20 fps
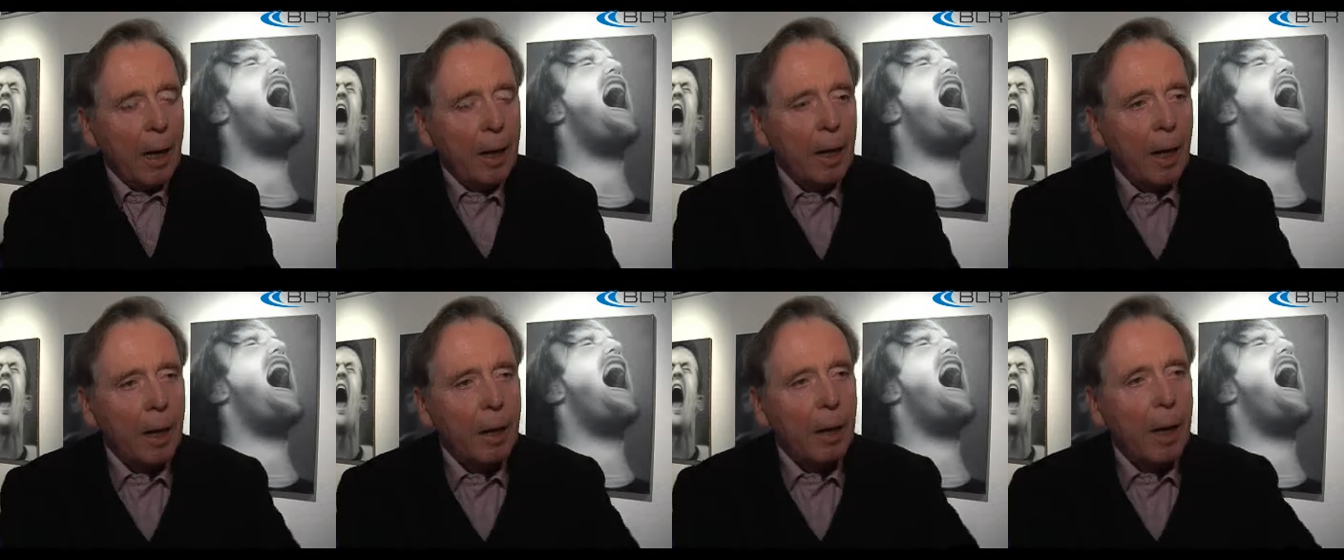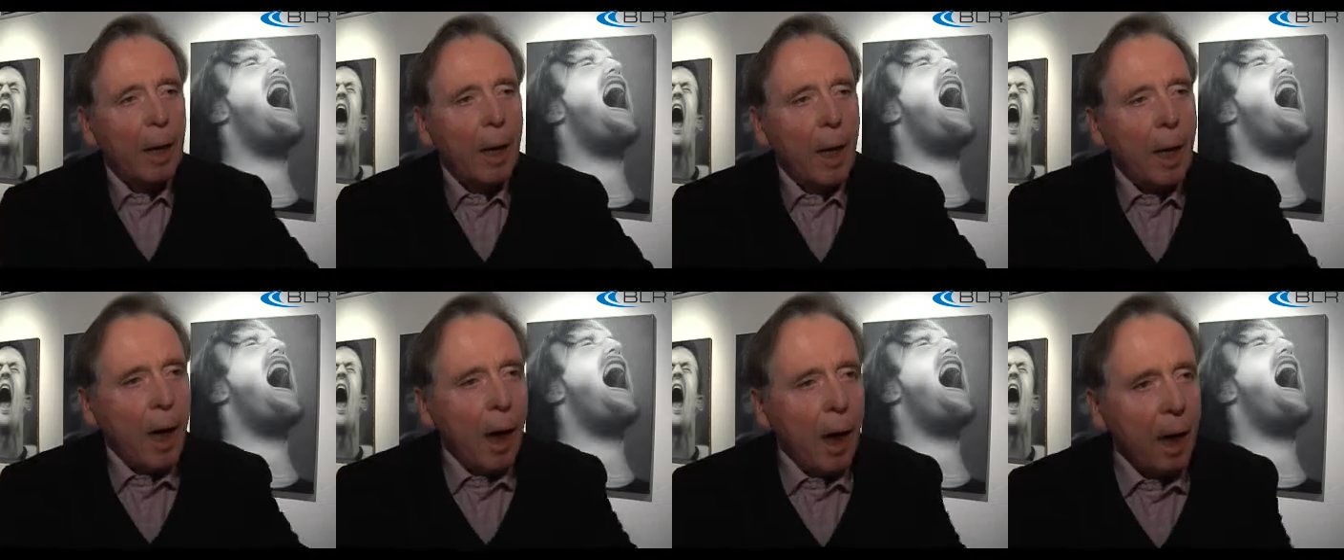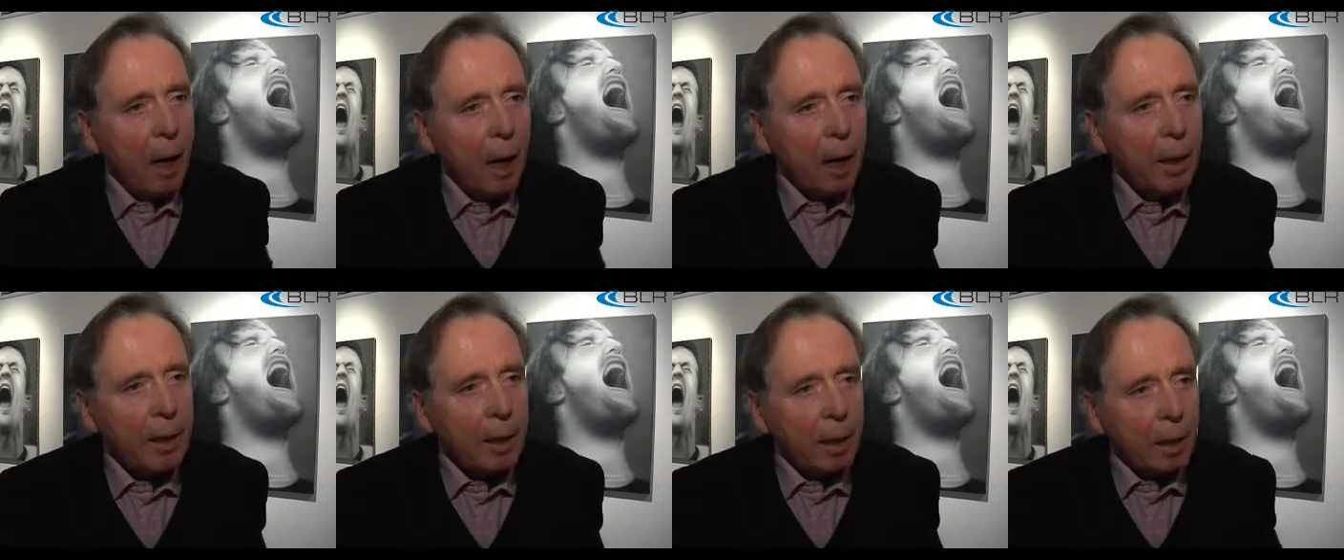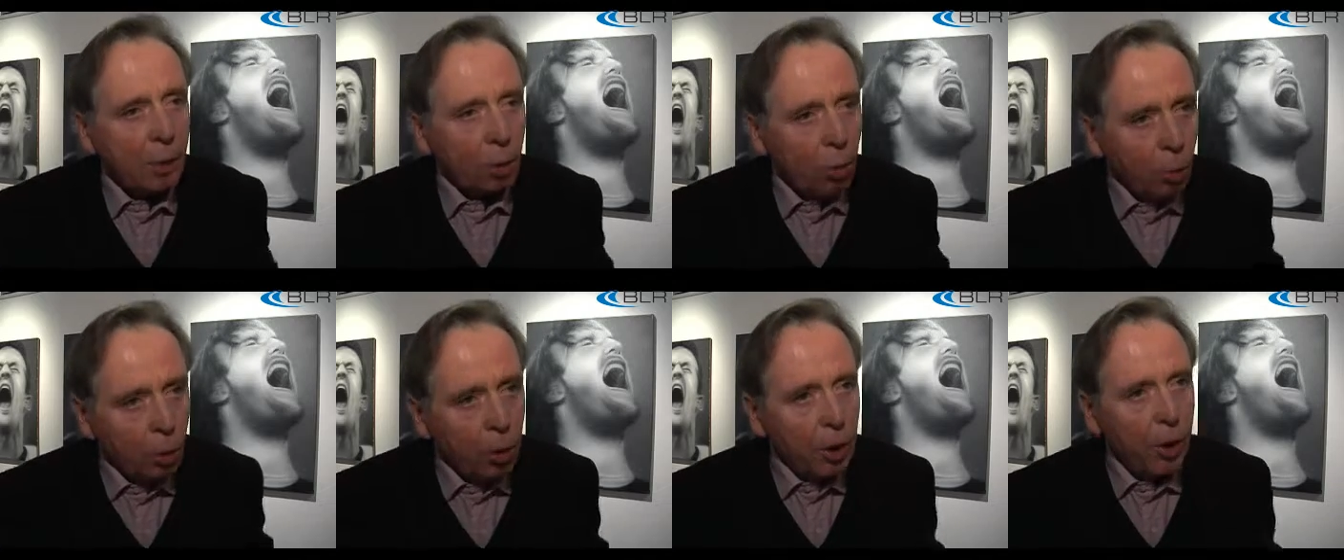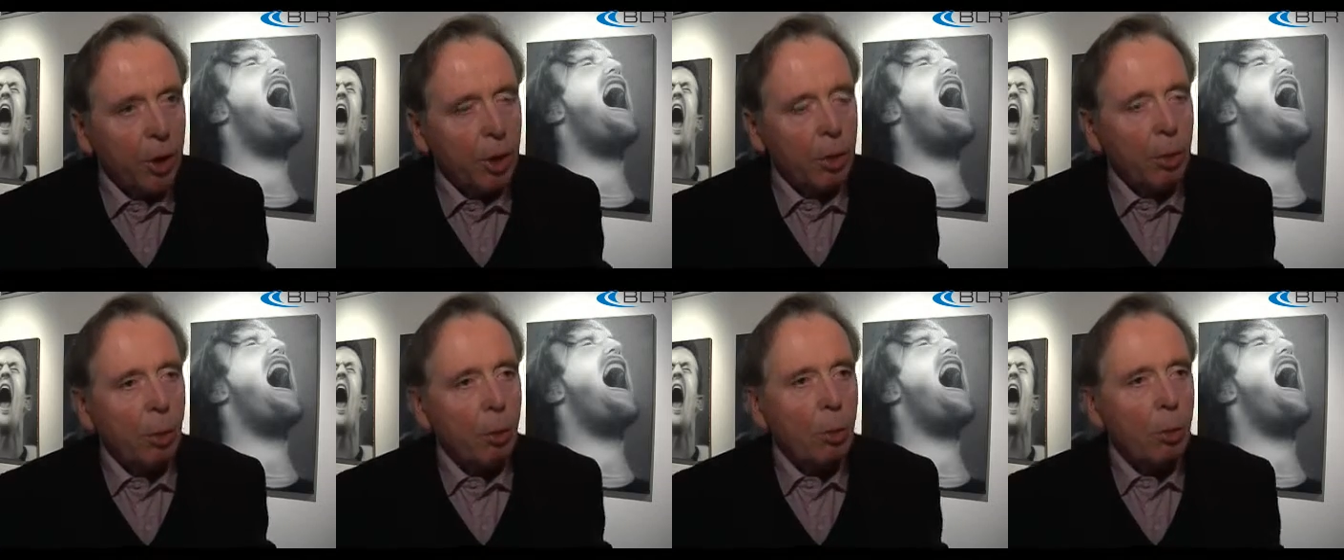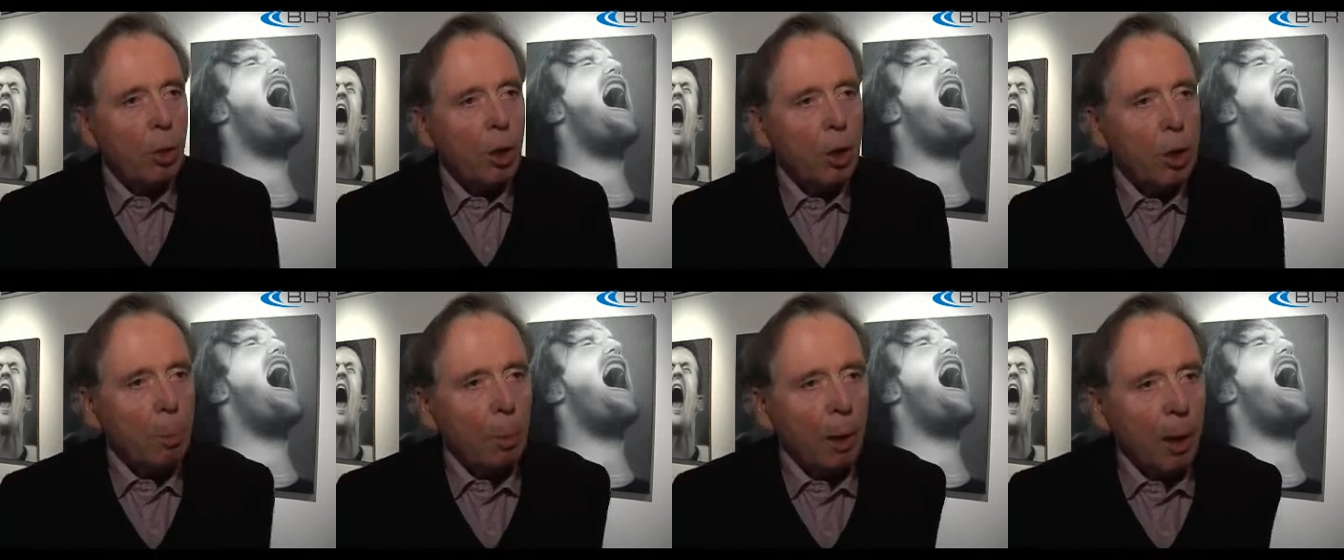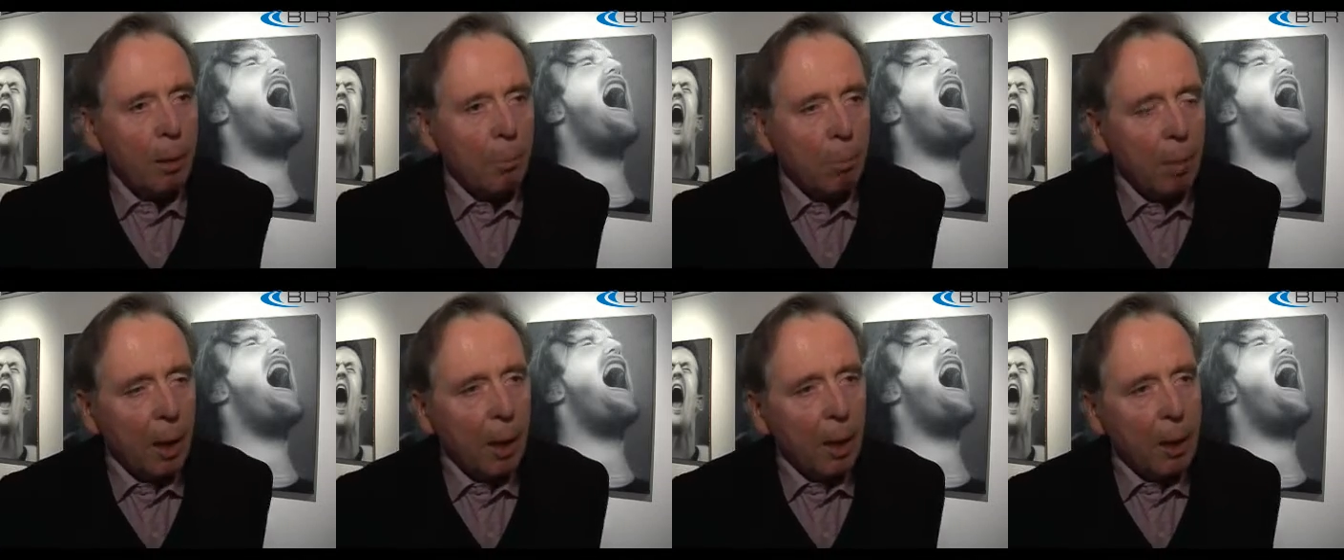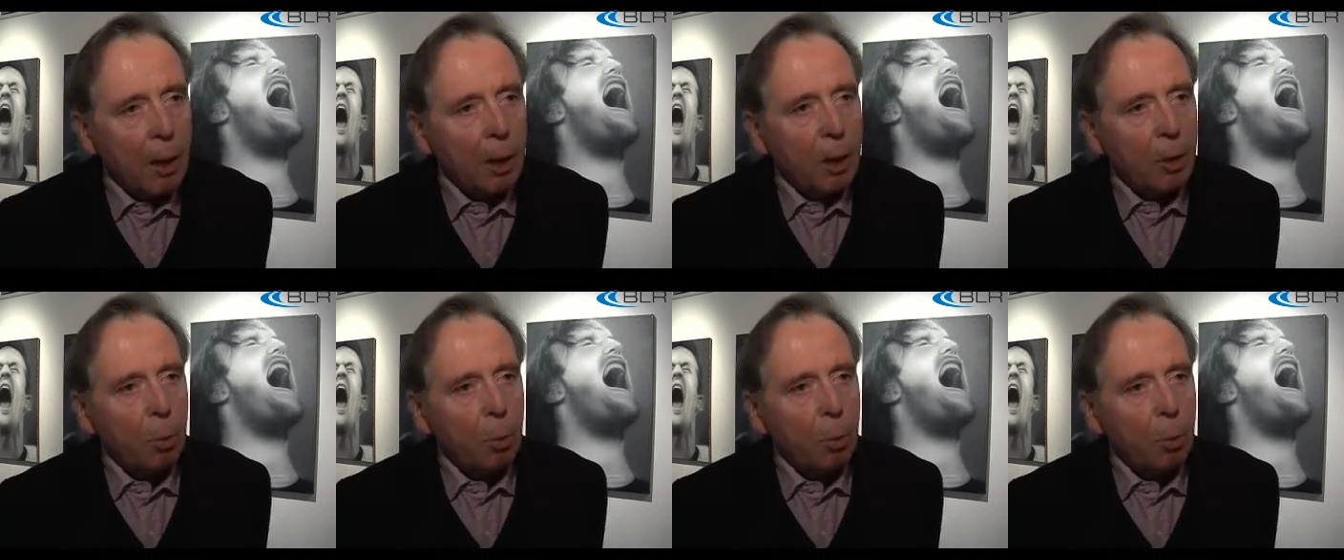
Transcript: hat eine Art, unideologisch, pragmatisch,